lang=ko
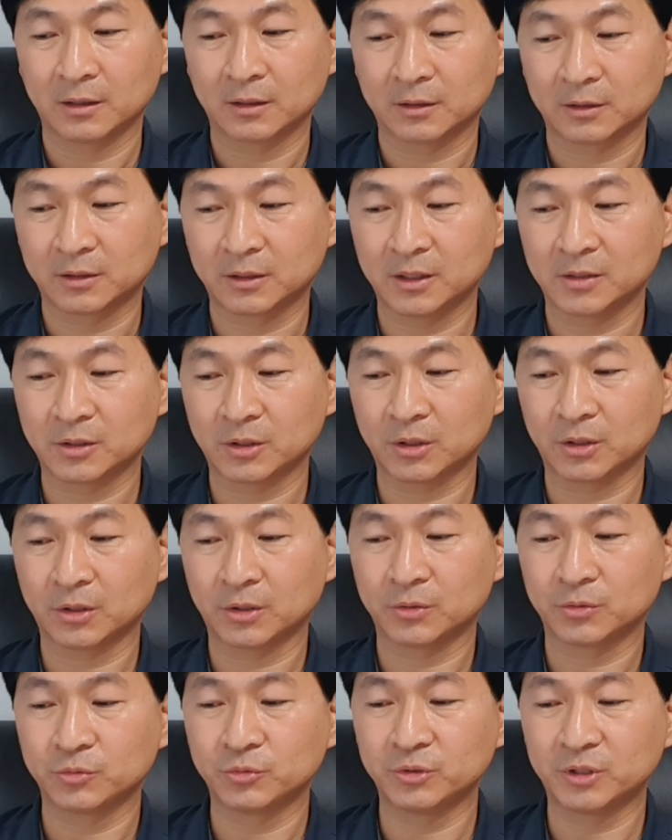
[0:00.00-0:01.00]

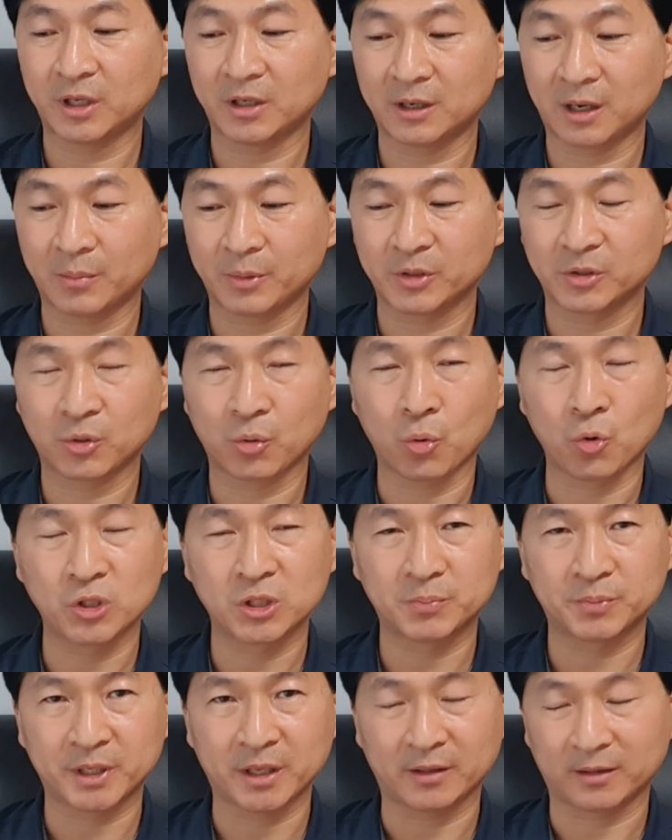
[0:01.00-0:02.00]
그래서 은퇴를 하면서
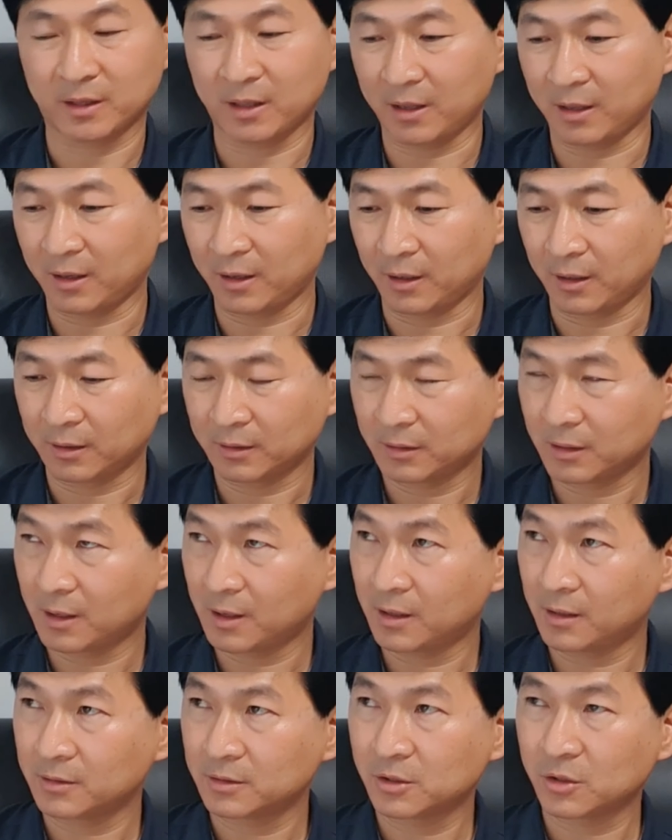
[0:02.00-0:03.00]
50세 때
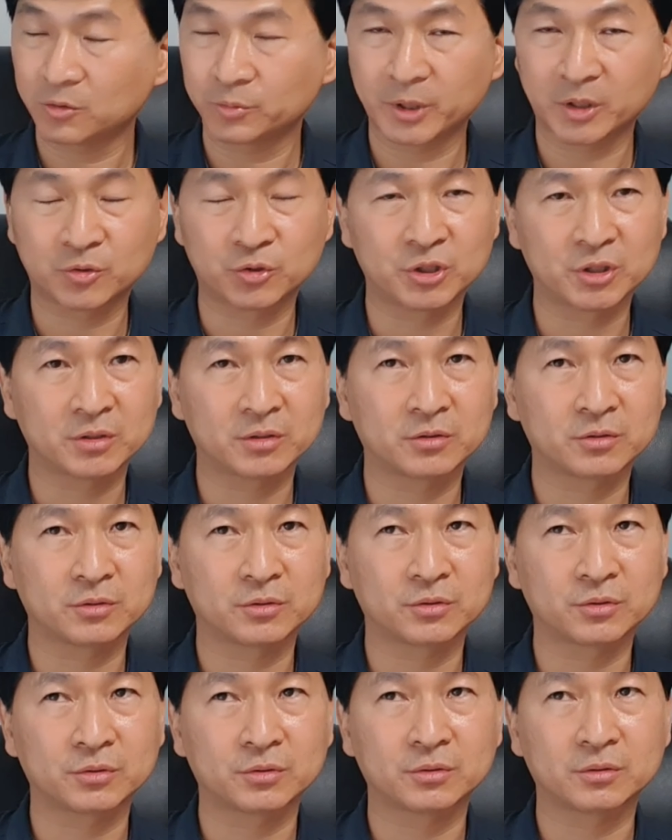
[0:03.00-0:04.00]
그러니까
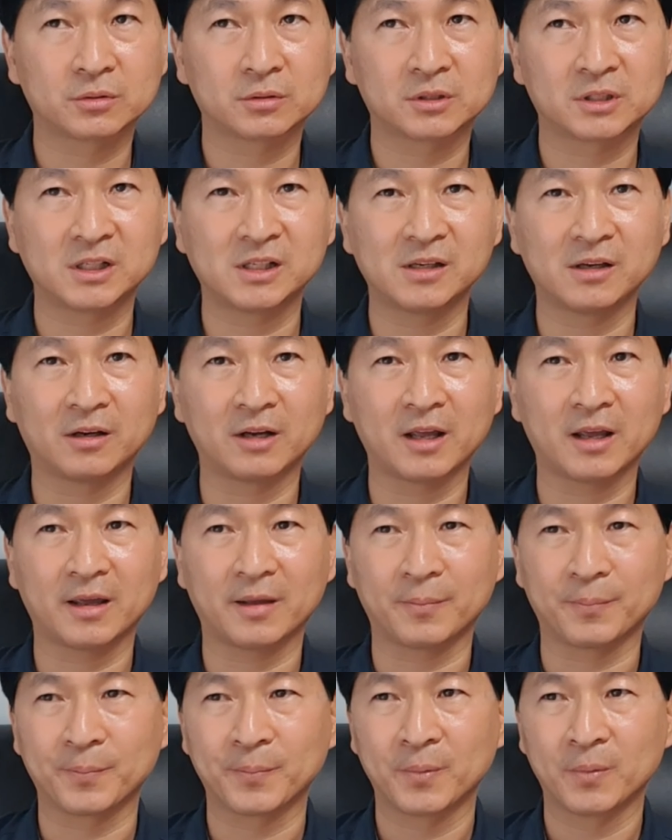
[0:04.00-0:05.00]

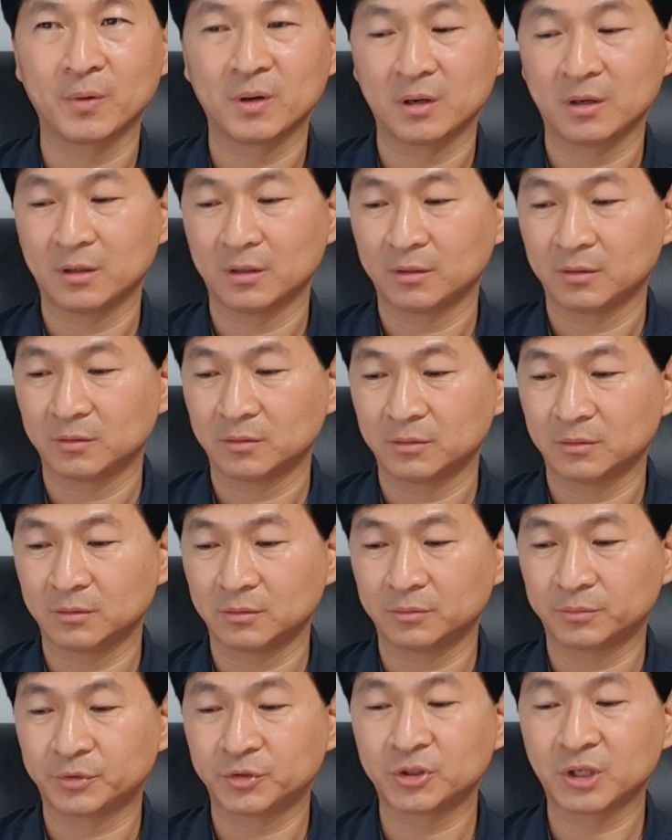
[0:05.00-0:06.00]
1997년에
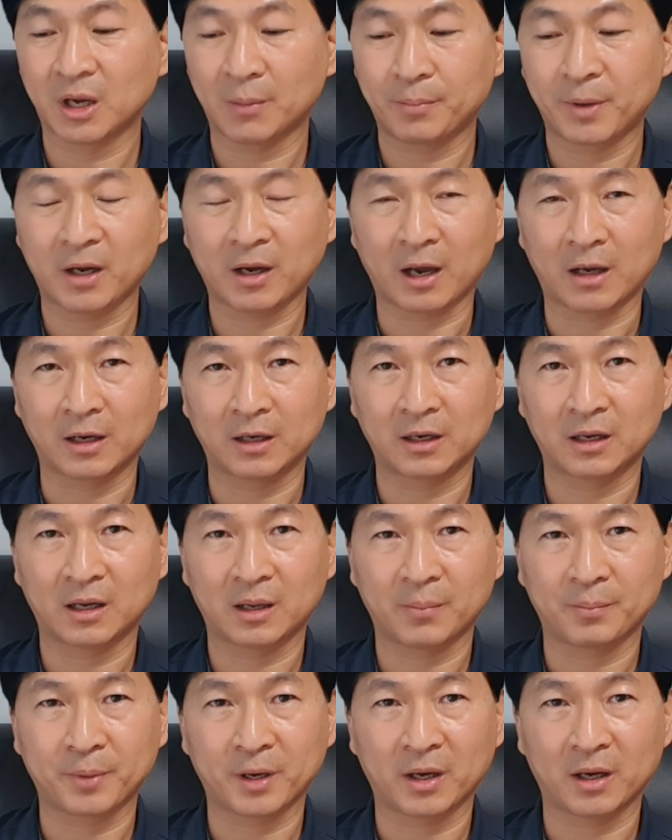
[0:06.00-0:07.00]
부자 아빠 가난한
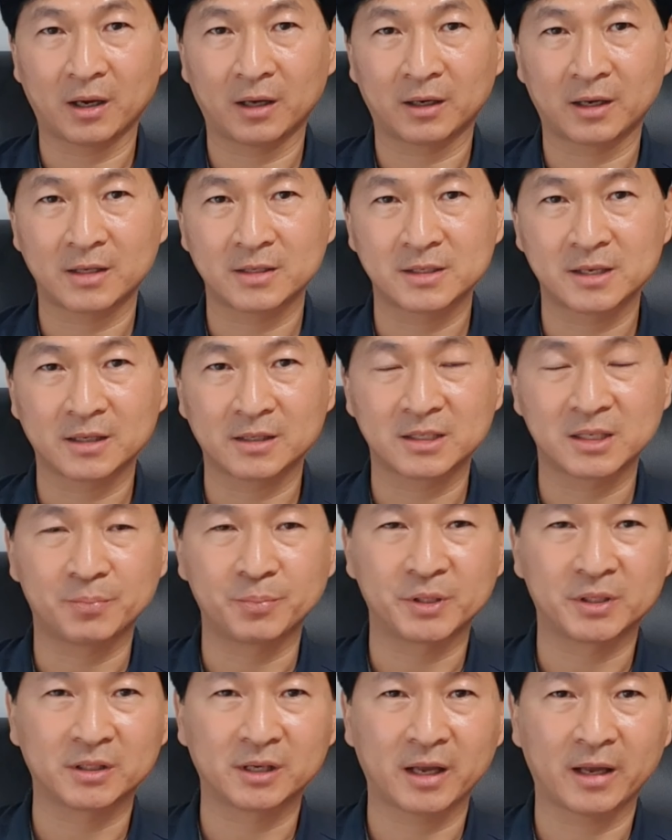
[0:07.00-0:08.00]
아빠라는 책을
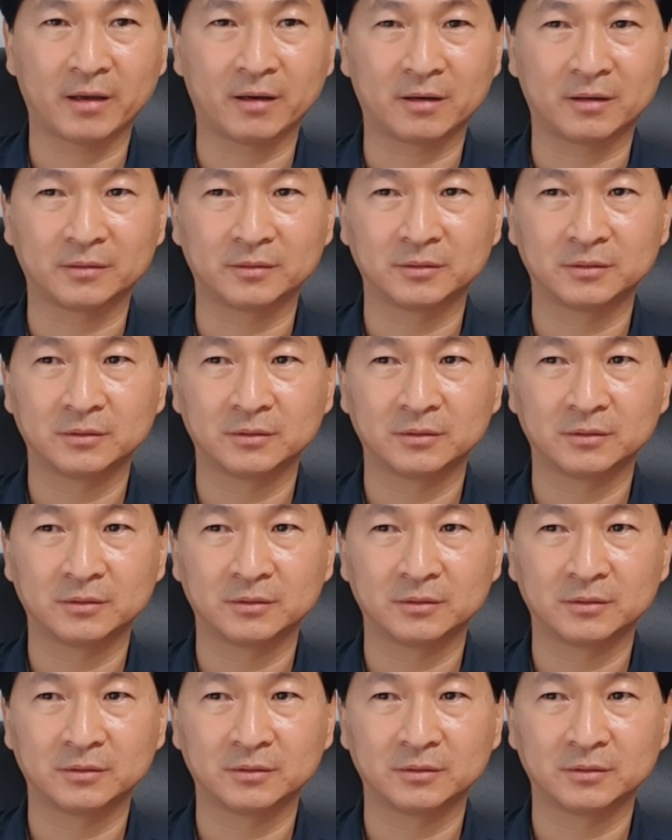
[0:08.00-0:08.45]
집필을 해요.